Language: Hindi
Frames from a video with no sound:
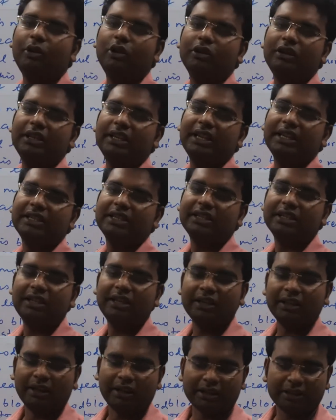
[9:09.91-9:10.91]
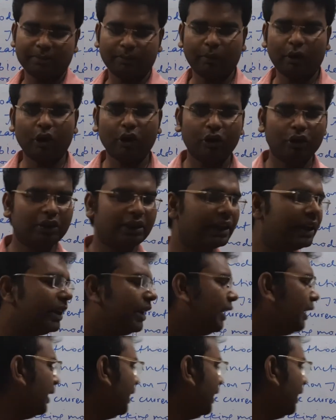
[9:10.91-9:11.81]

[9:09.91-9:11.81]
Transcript: बहुत ही स्मॉल होता है